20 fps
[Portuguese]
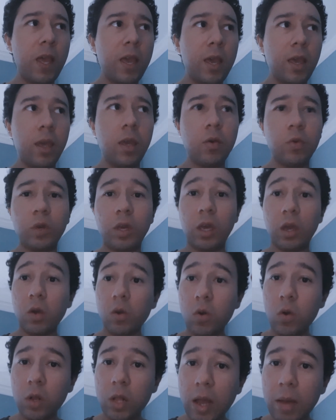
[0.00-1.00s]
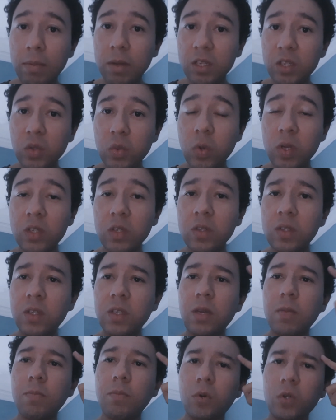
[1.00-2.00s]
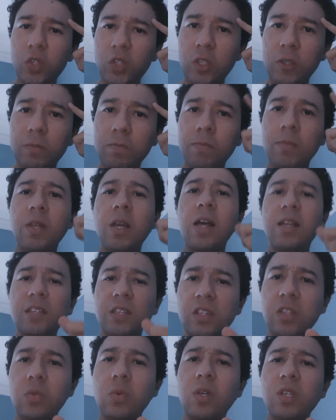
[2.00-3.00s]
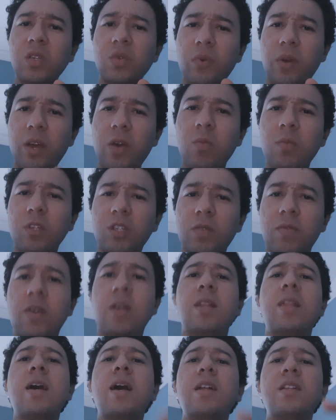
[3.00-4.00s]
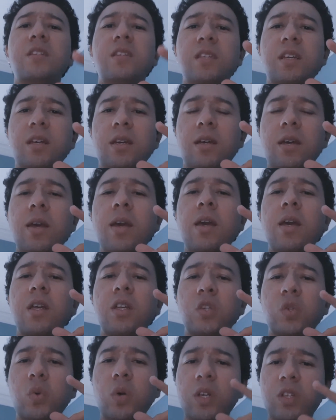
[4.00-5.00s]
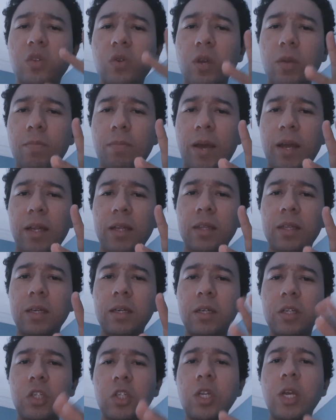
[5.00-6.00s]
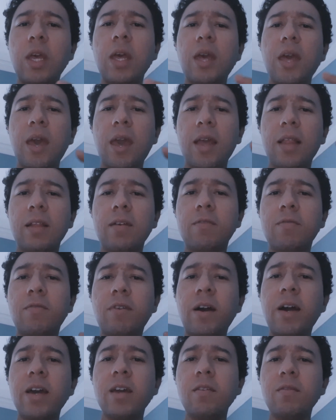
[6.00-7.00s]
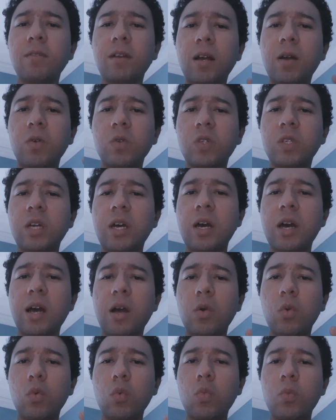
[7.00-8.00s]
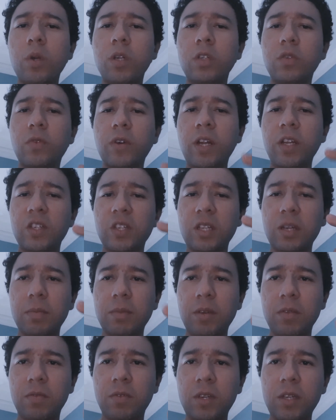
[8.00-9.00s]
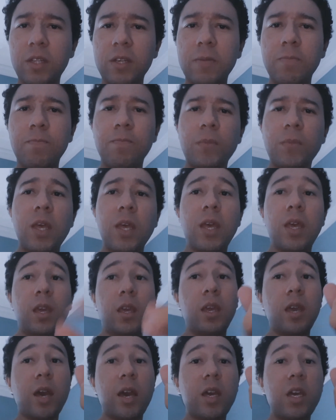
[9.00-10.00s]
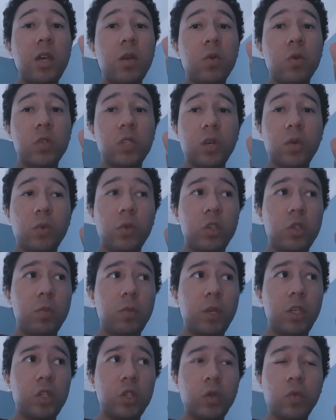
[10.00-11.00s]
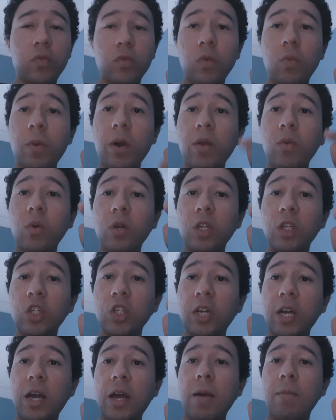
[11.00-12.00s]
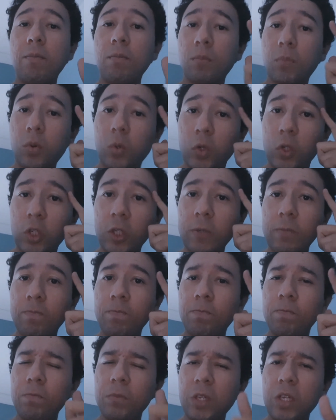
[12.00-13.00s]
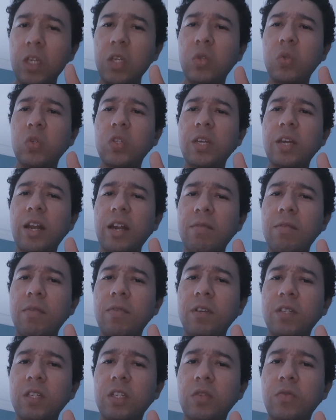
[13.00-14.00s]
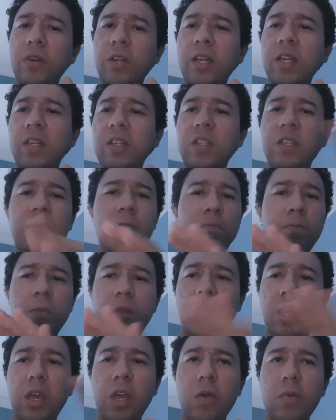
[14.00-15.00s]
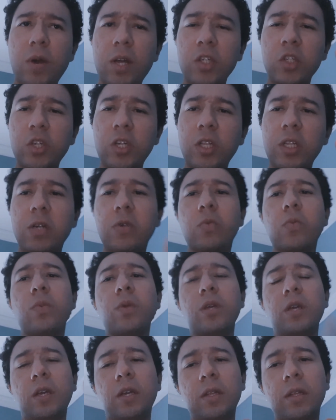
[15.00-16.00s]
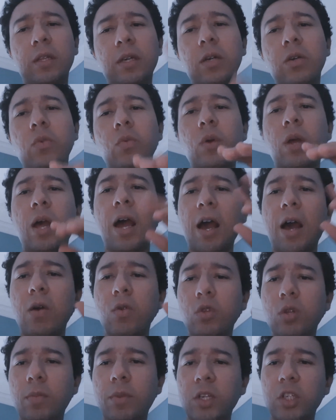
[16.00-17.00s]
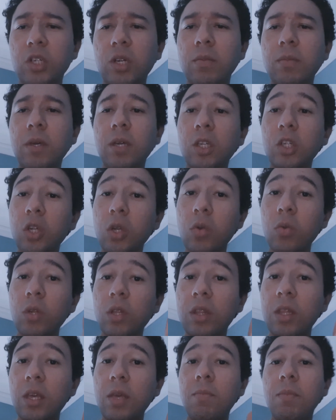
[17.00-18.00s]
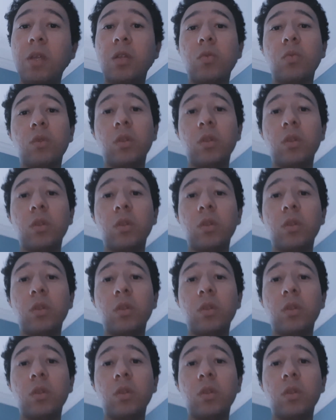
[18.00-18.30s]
Que é o que? Olhar para a situação e dizer: poxa, essa situação realmente é verdade? Essa situação é impactante? Ela vai causar alguma diferença na minha vida? E aí, consequentemente, eu vou para o criticar. Poxa, isso será que vai fazer diferença? Eu acho que não. Então, automaticamente eu determino,